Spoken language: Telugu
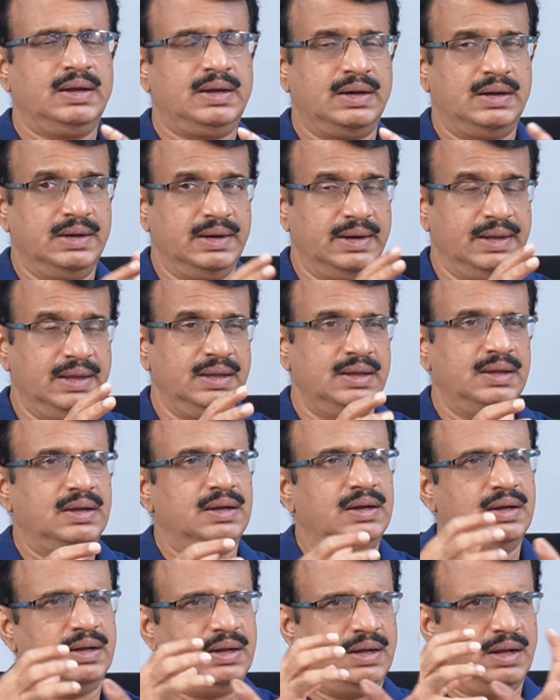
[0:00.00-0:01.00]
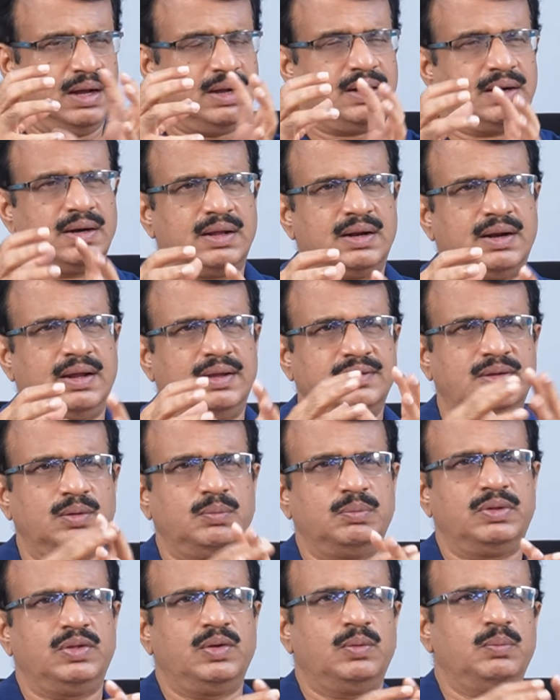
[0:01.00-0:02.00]
కానీ అక్కడ
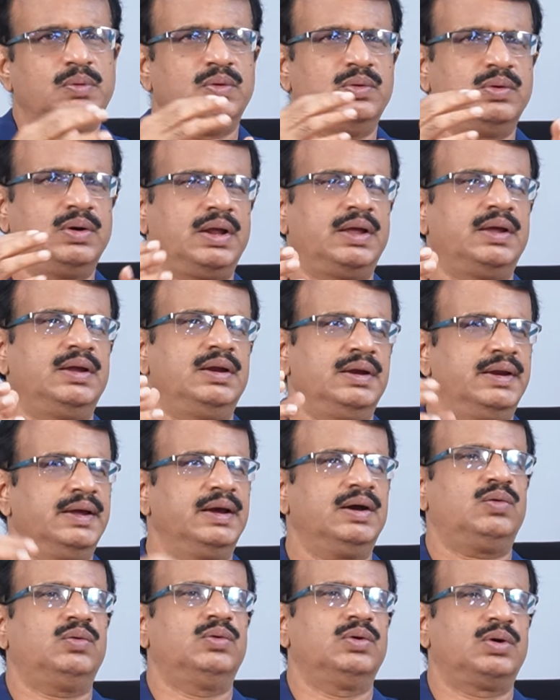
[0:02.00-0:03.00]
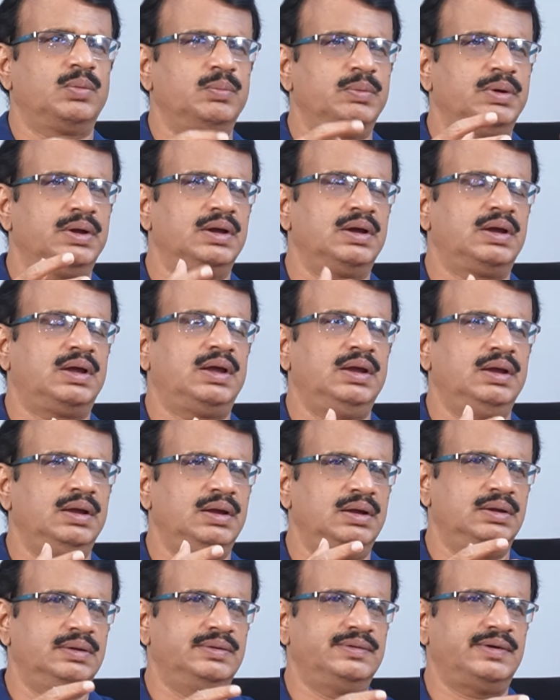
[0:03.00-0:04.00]
రాజ్యసభ సభ్యులు ఉంటే ఇండియా కూటమికి
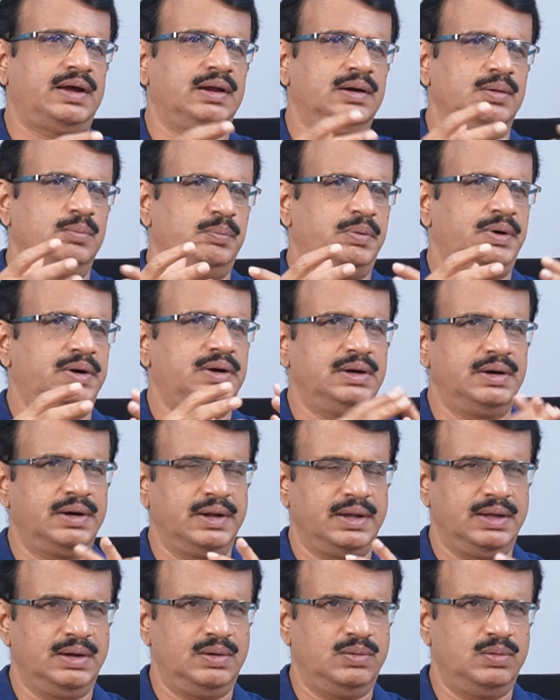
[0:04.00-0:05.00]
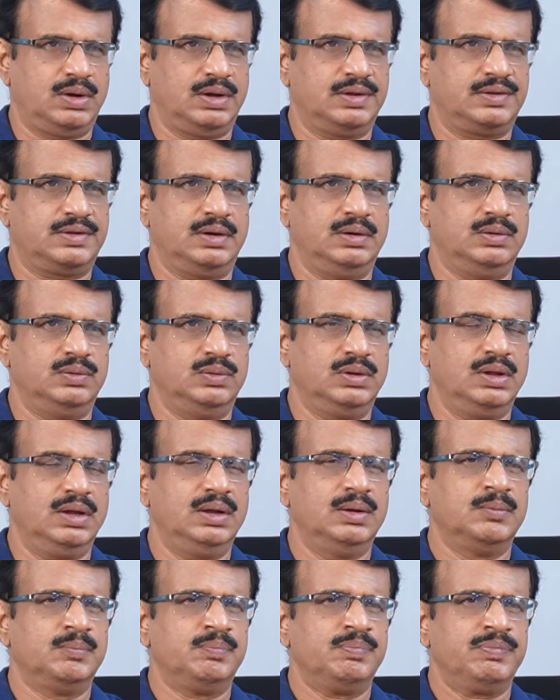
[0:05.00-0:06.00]
జగన్ ఇంపార్టెంట్ అయ్యే అవకాశం ఉంది
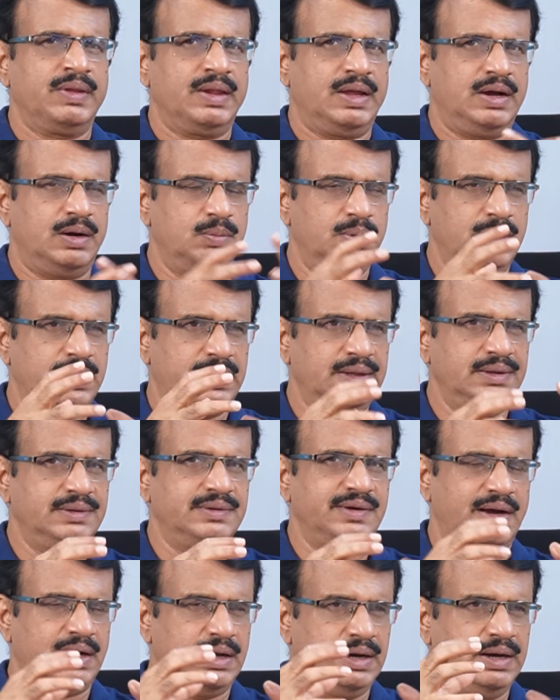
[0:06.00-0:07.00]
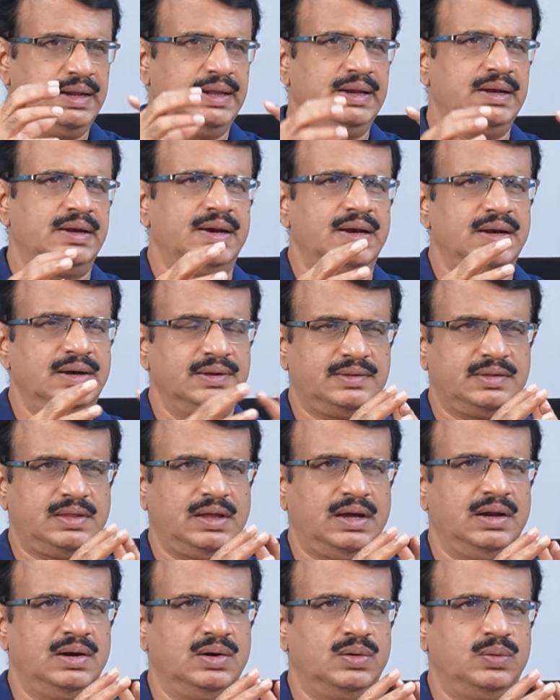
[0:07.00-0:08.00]
కాబట్టి జగన్ని ఢిల్లీ
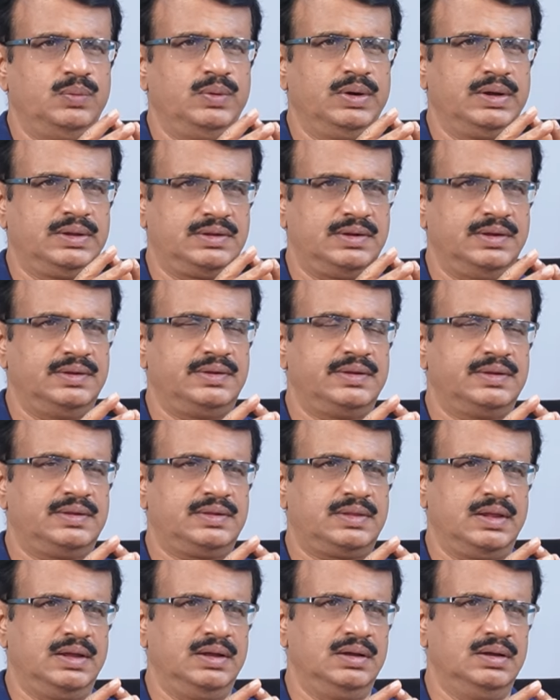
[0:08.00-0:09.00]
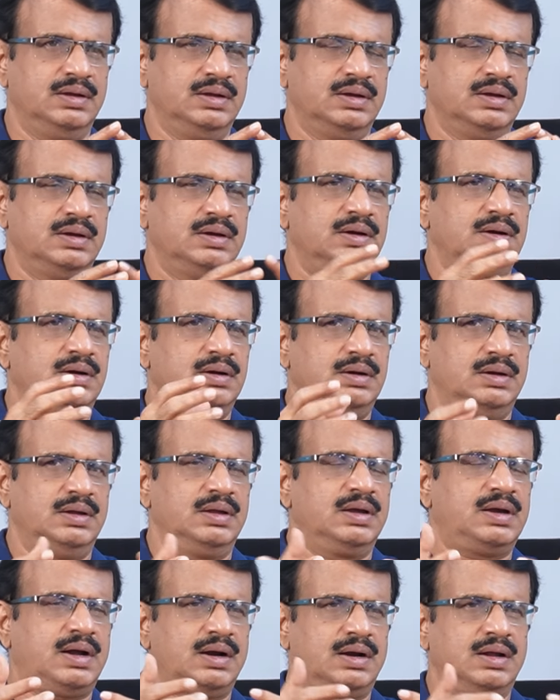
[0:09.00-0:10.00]
స్థాయిలో వీక్ చేసేస్తే
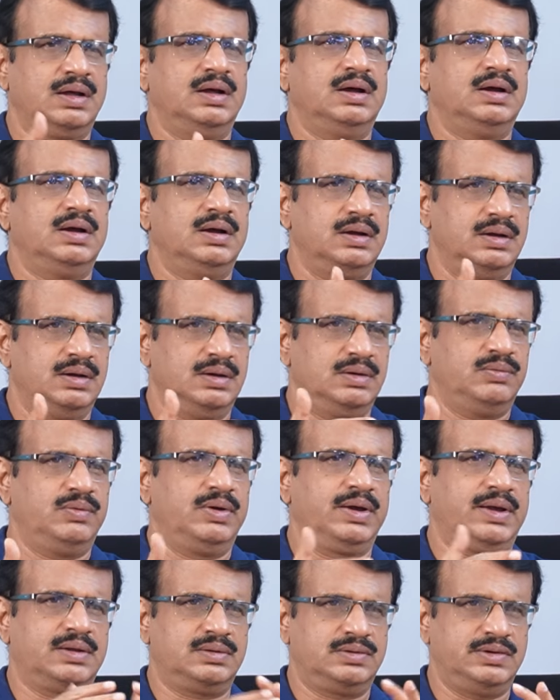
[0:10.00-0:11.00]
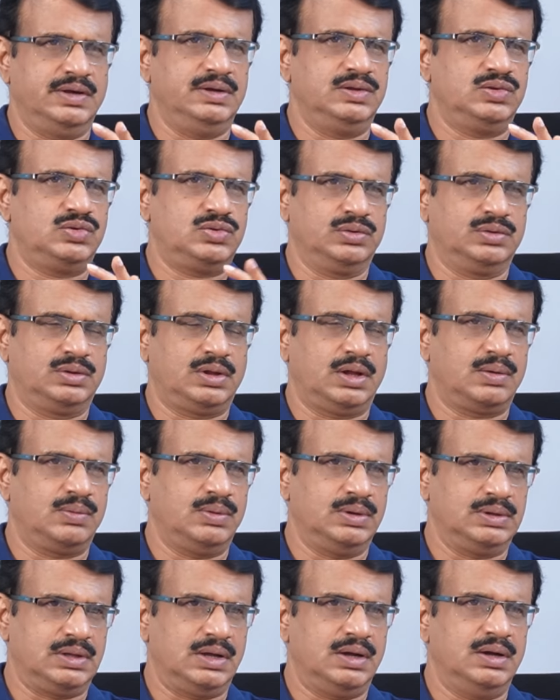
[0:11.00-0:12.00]
ఇక్కడ వీక్ చేయొచ్చు
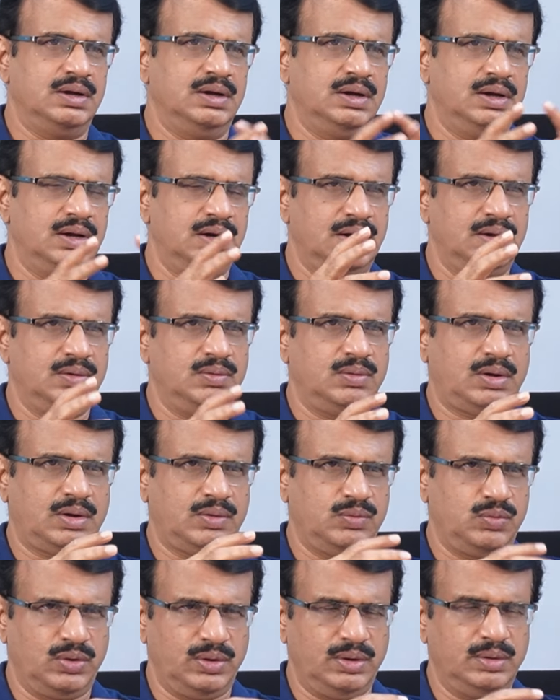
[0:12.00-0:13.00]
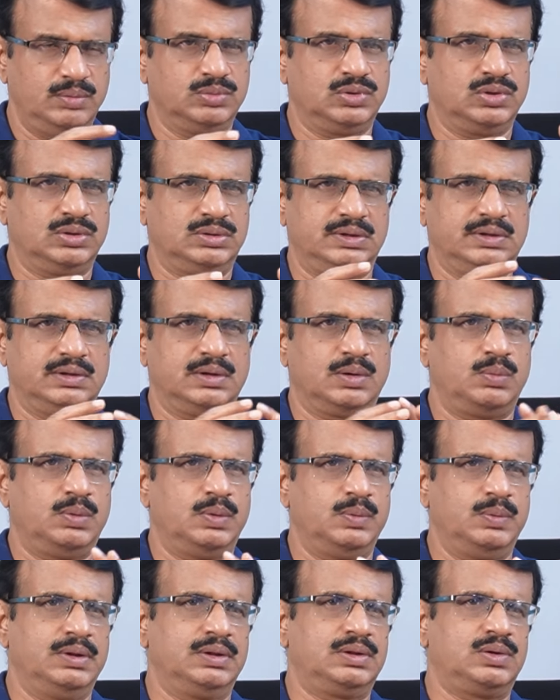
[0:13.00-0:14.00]
తర్వాత అన్న ఒక వ్యూహంతో
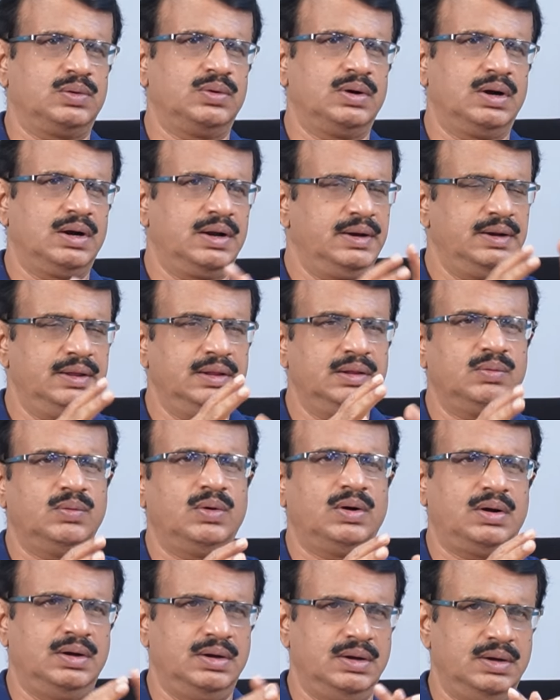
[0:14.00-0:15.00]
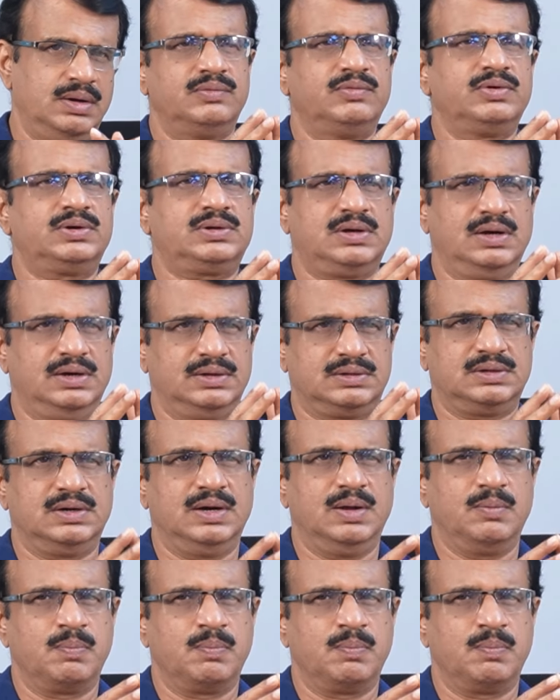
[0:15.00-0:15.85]
చంద్రబాబు వెళ్తున్నాడు అనేది ఒక విశ్లేషణ